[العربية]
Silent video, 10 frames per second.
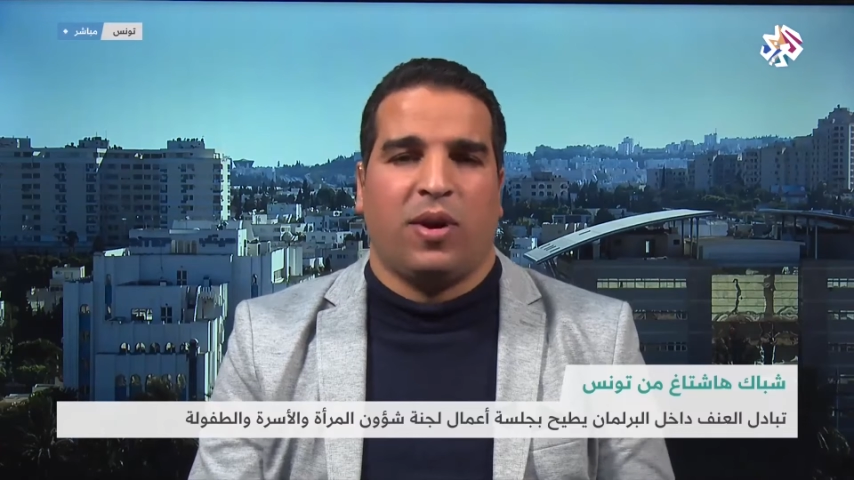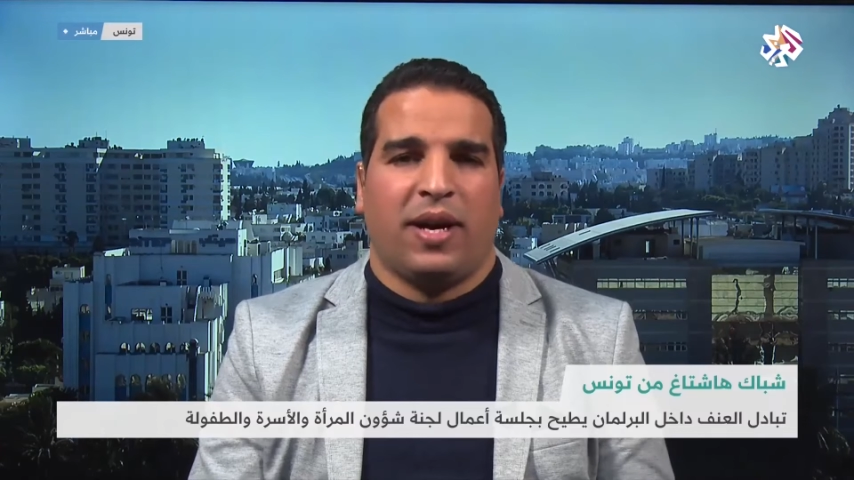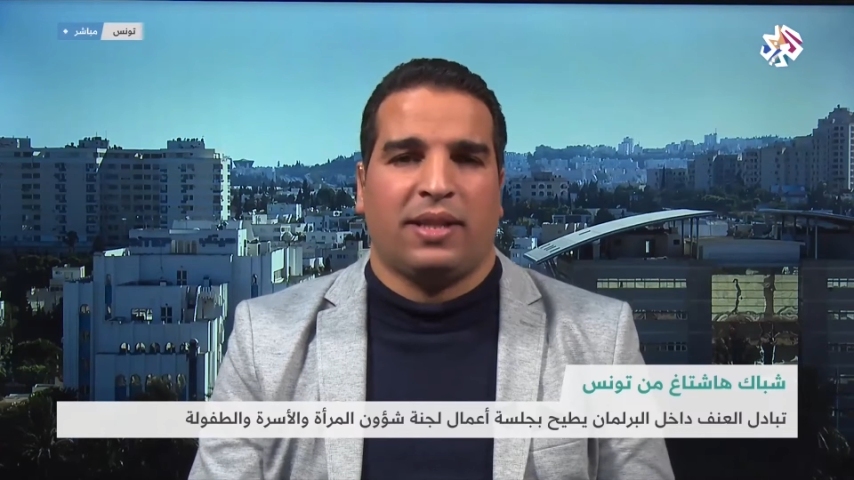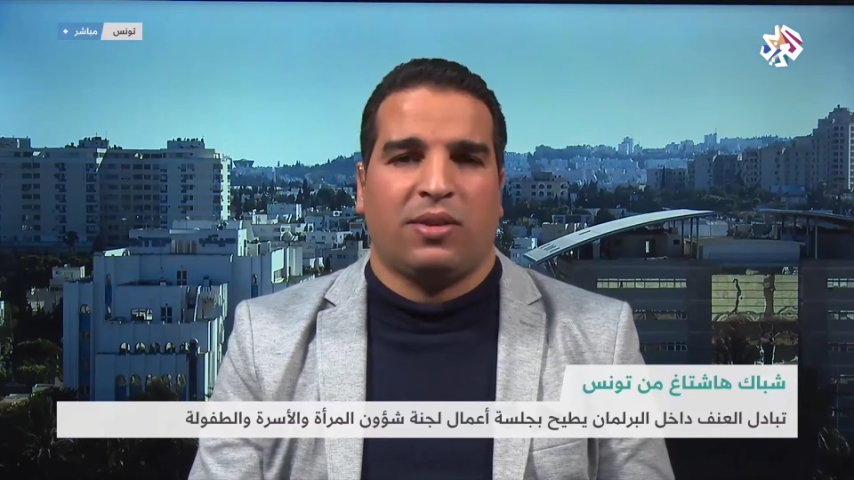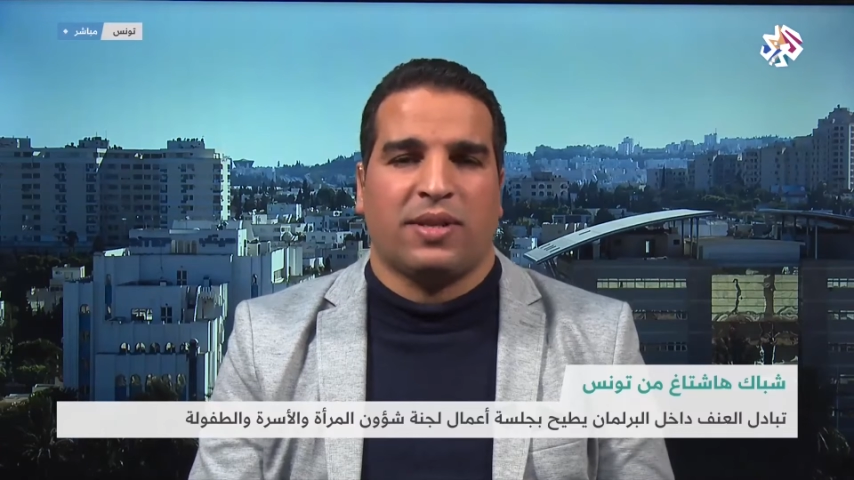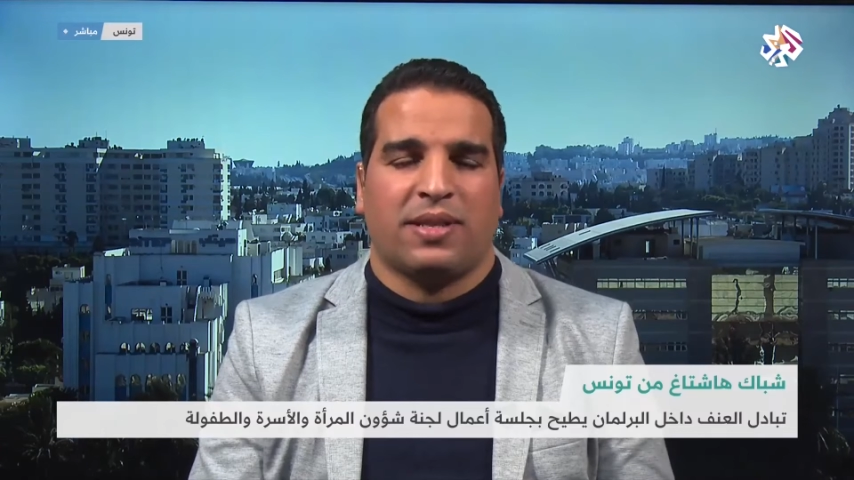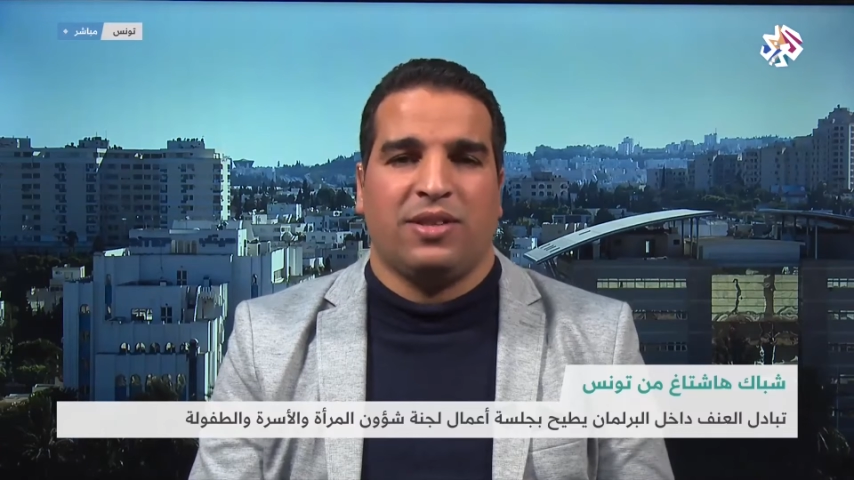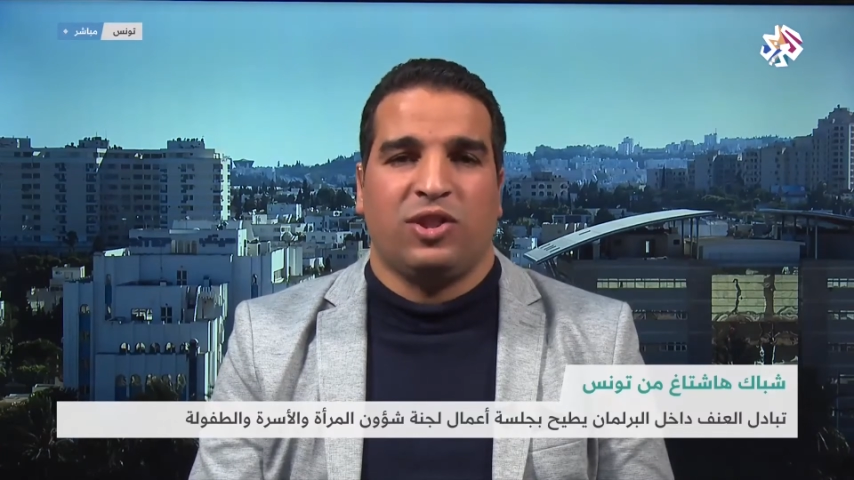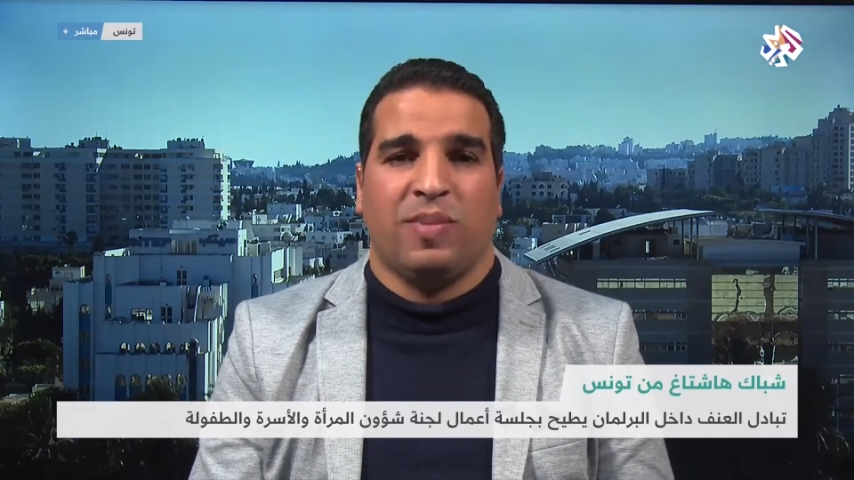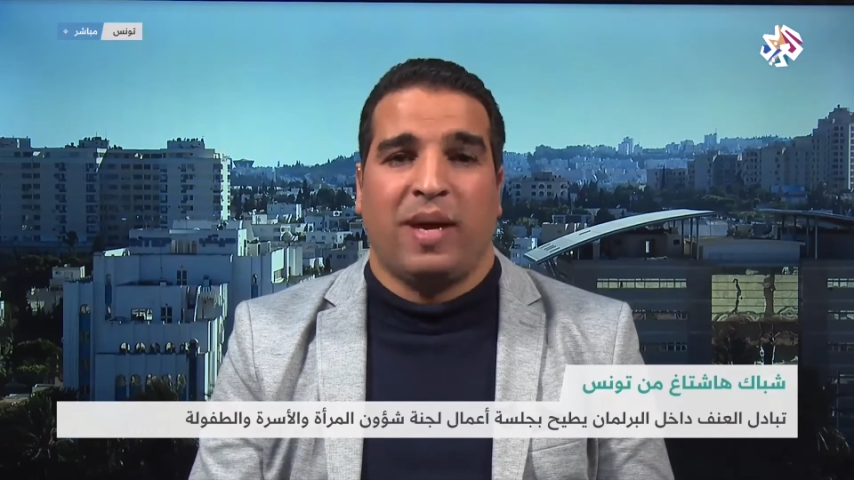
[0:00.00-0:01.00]
مواقع
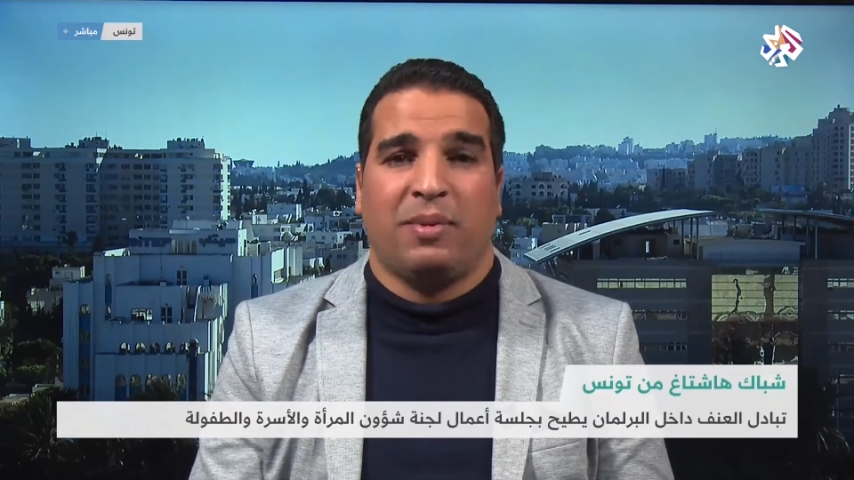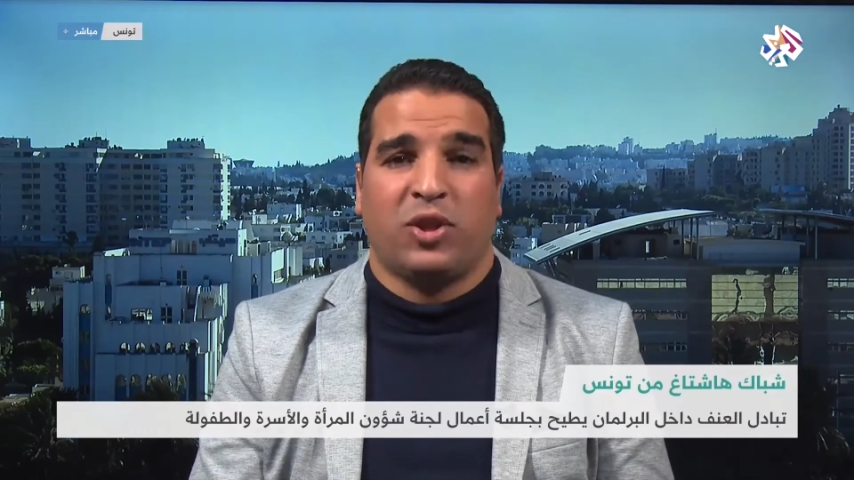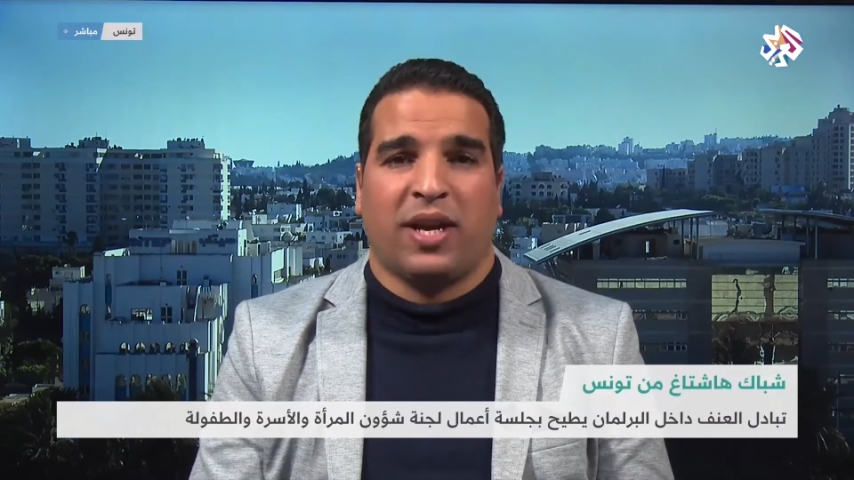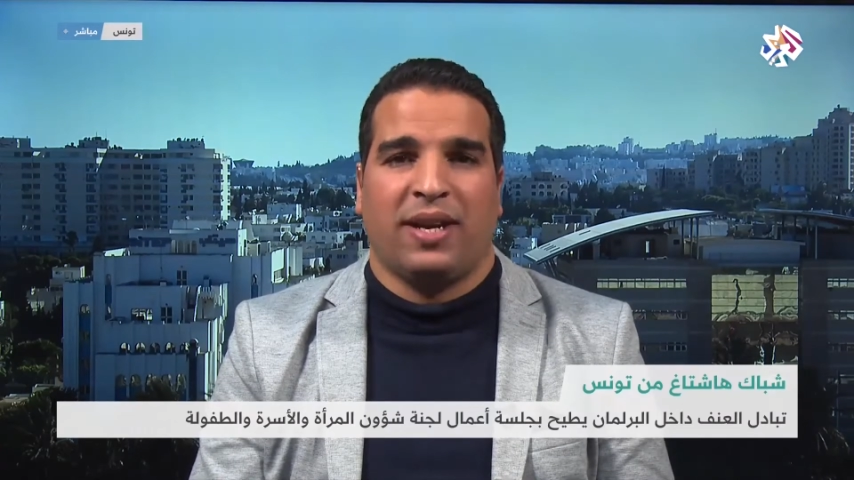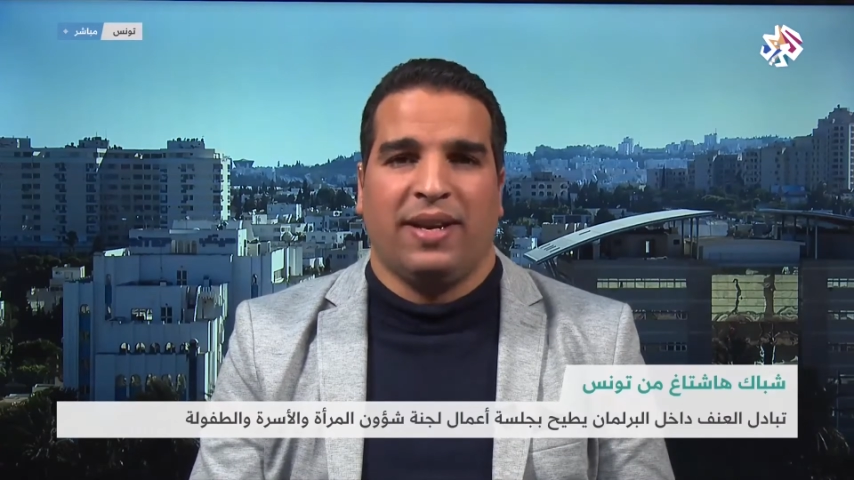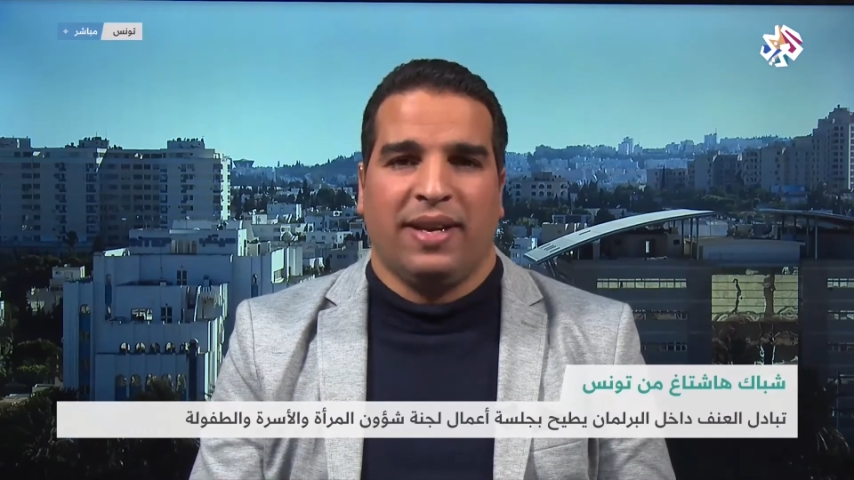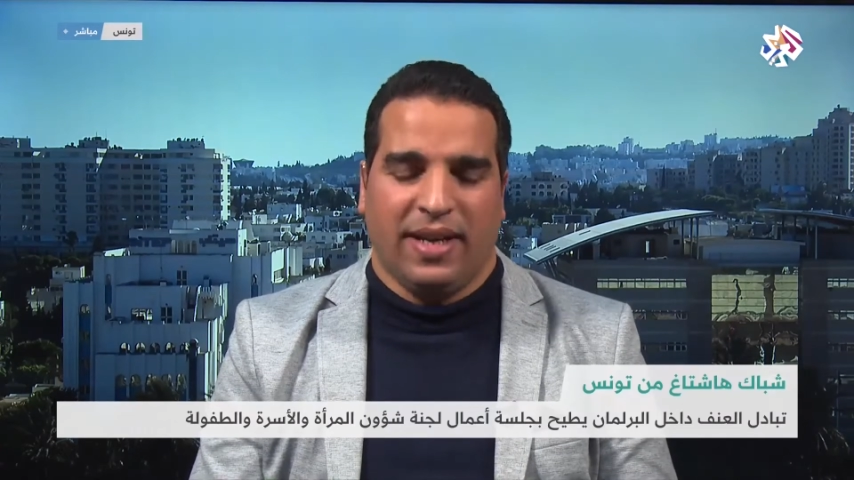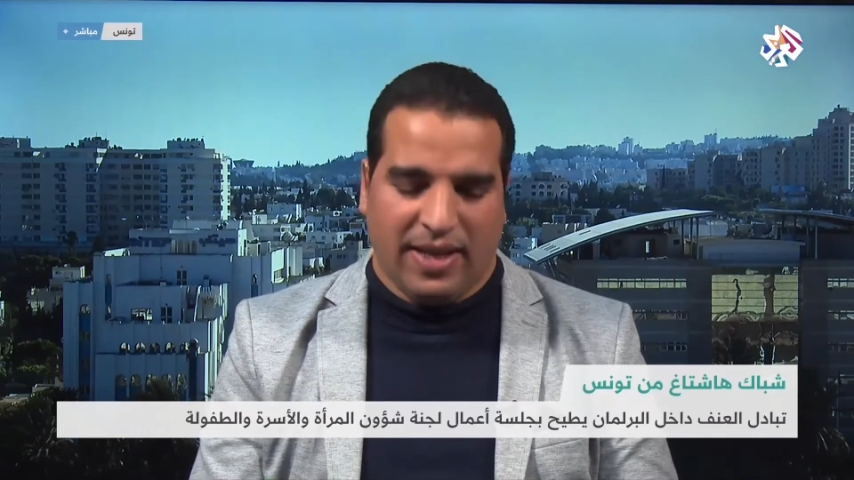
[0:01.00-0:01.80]
التواصل الاجتماعي بشكل